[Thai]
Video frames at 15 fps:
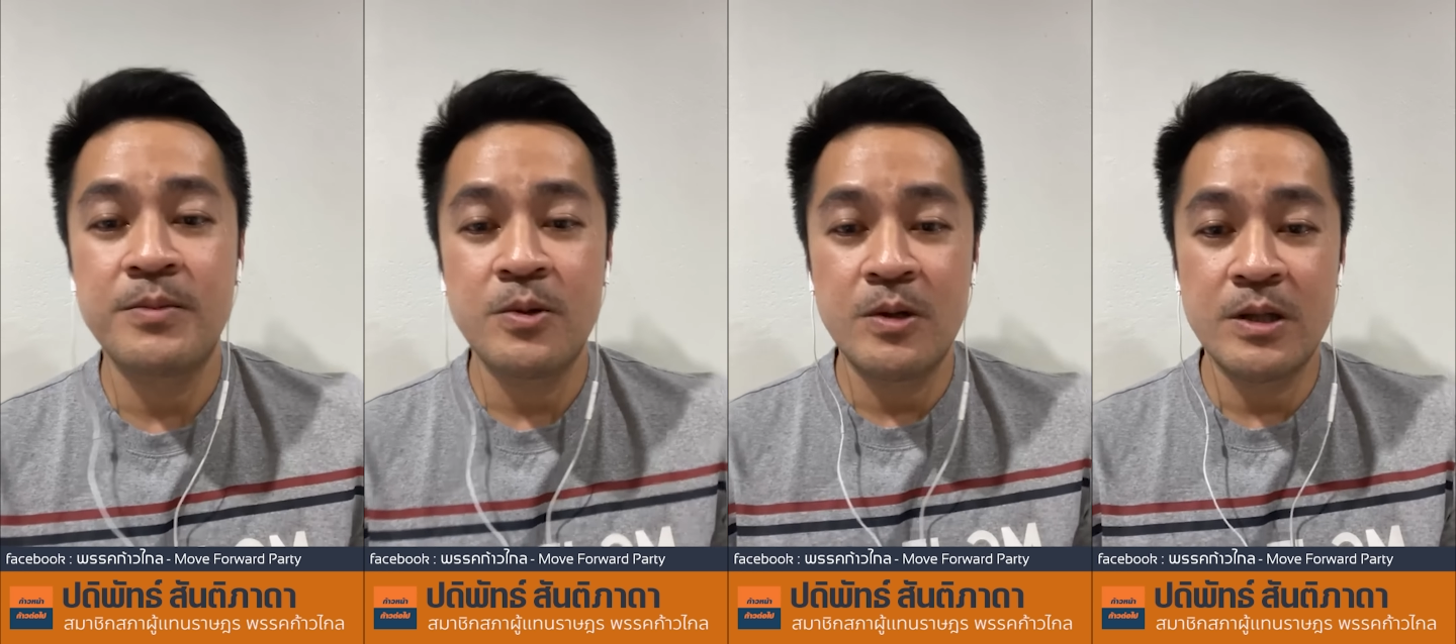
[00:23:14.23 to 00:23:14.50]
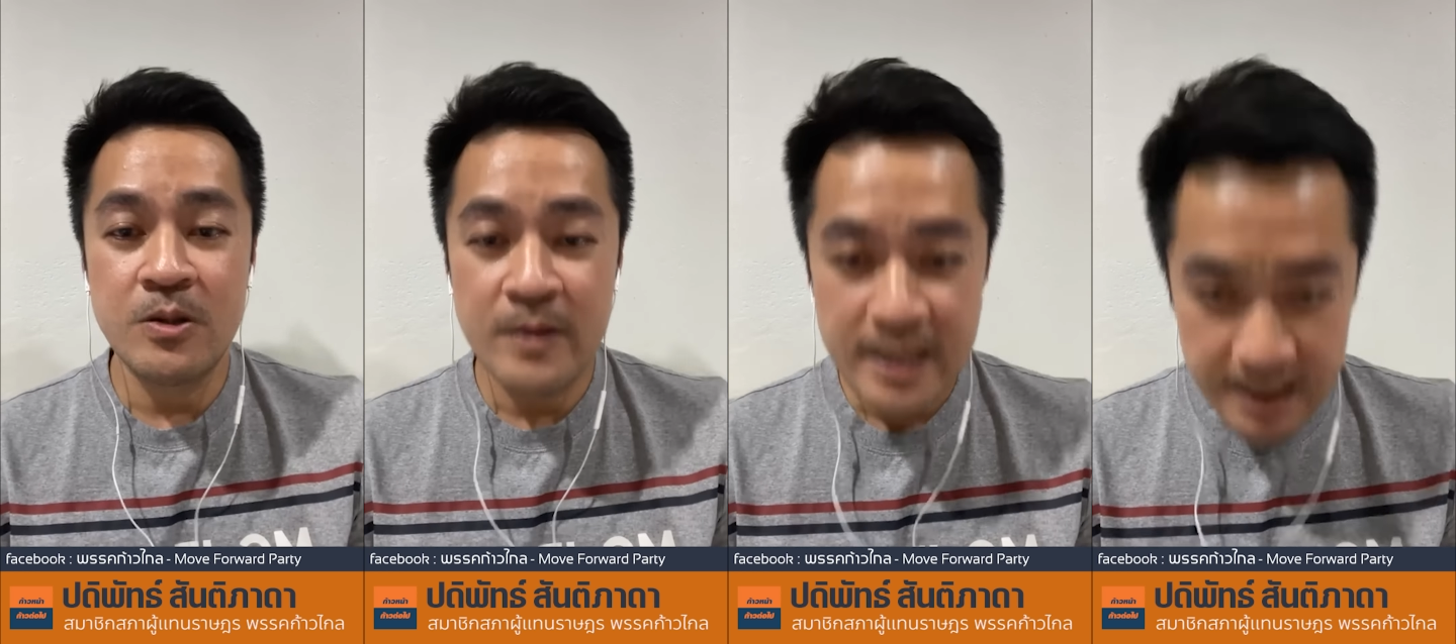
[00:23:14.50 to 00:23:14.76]
ทบท
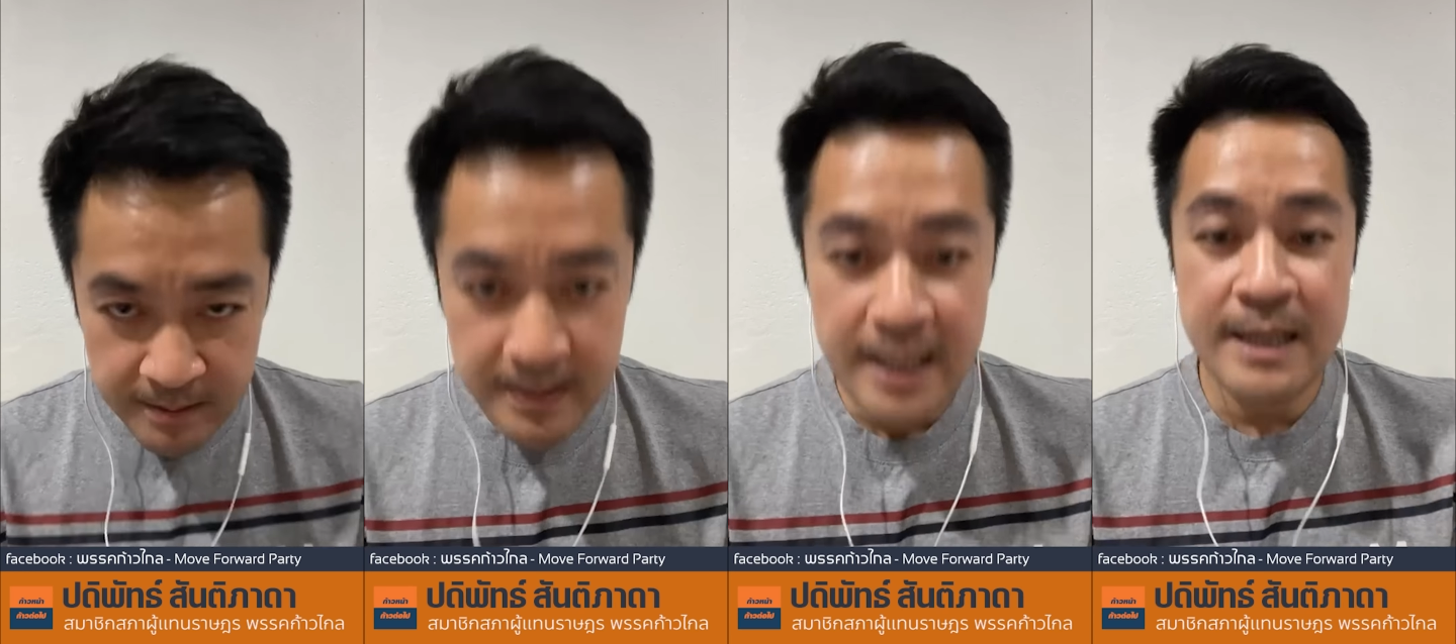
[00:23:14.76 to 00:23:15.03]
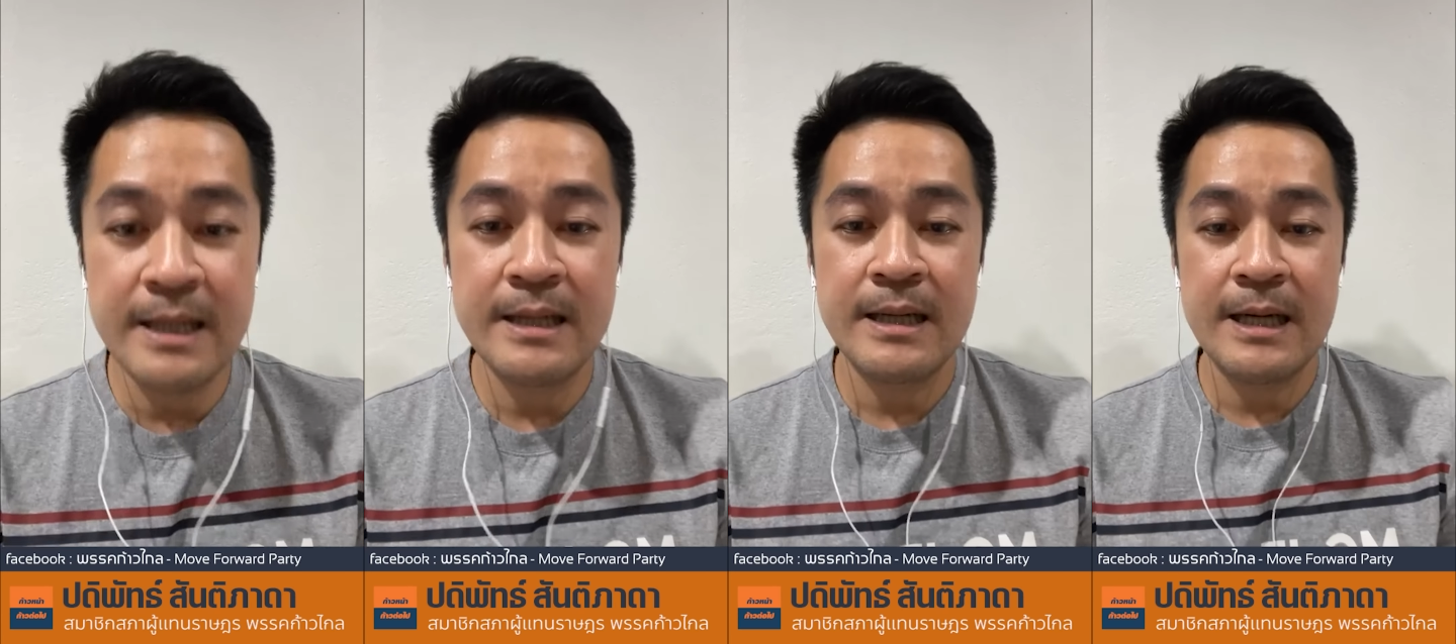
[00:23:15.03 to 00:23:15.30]
วนตัวเองให
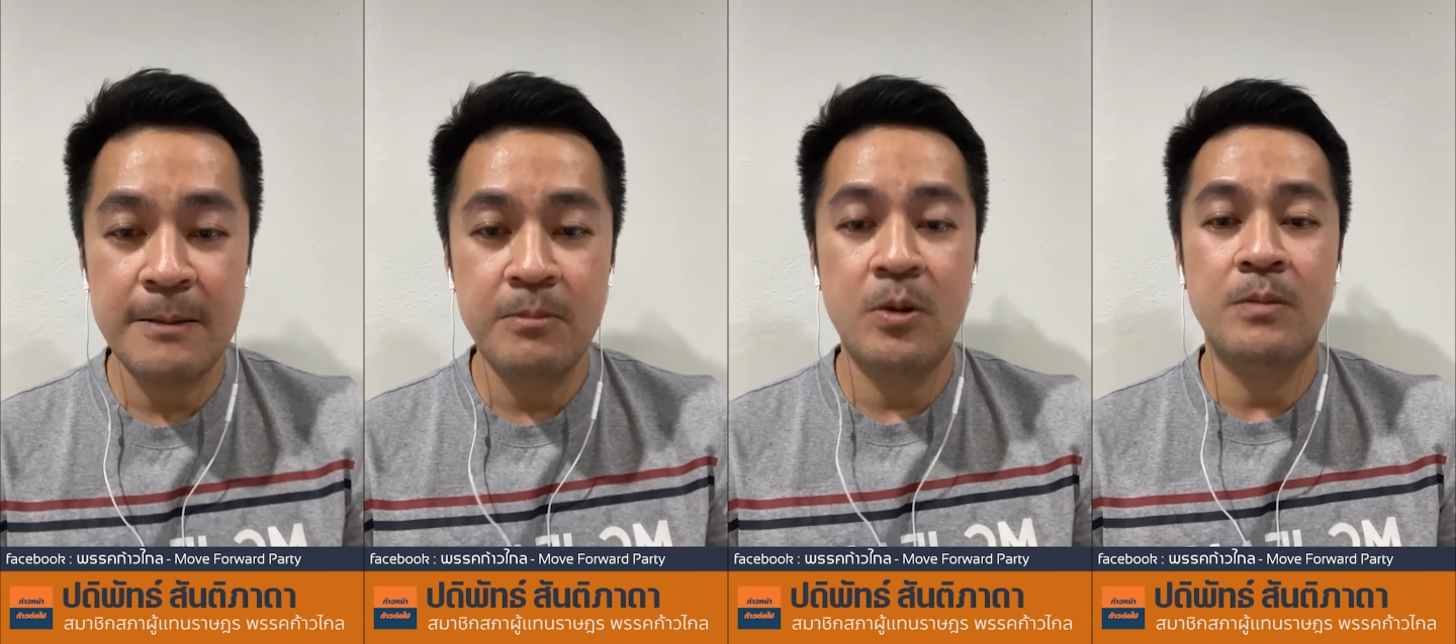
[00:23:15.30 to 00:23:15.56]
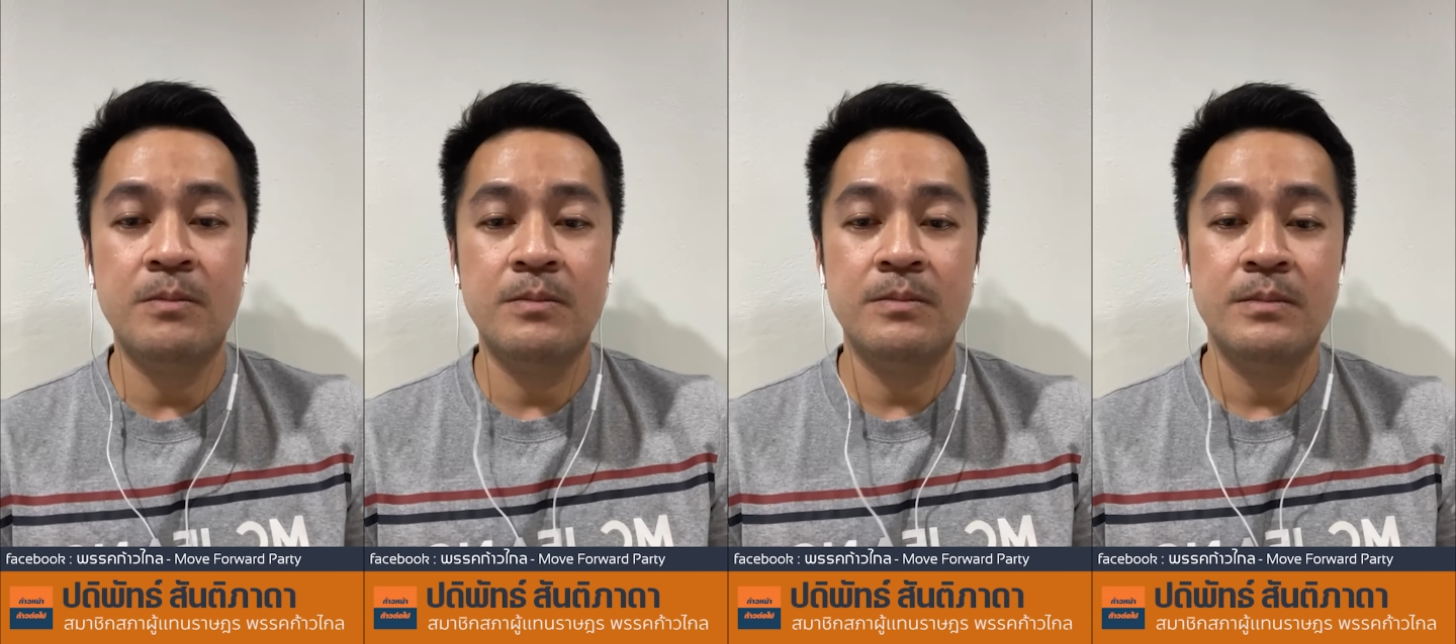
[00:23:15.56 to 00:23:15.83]
ม่ครับ
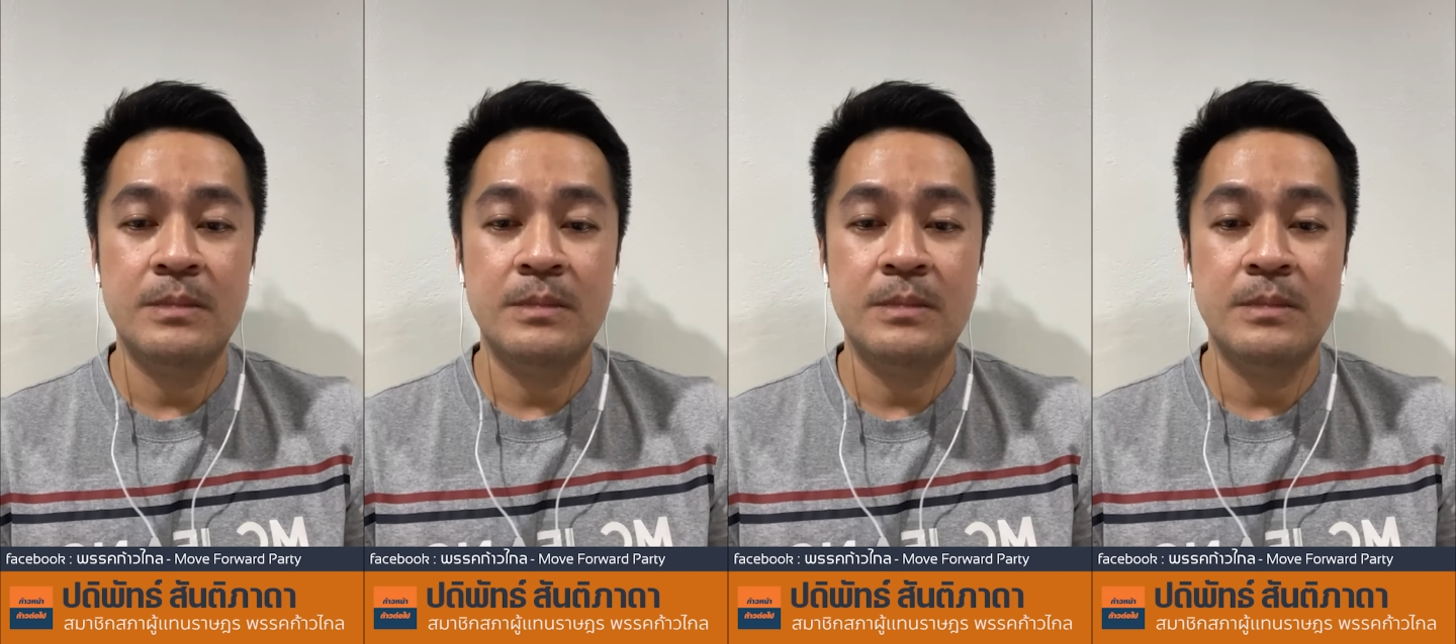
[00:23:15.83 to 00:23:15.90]
ผม